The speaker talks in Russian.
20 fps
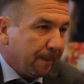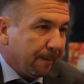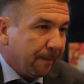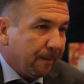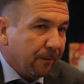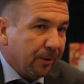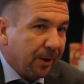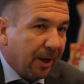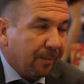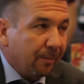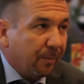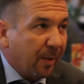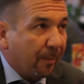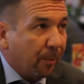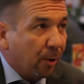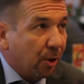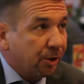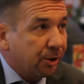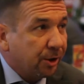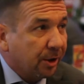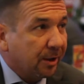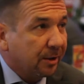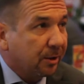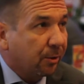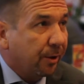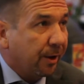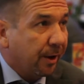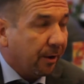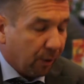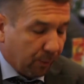Но нам попроще
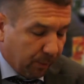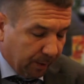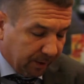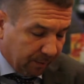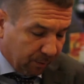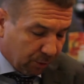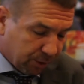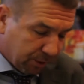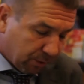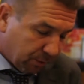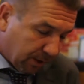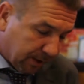конкурировать, потому что у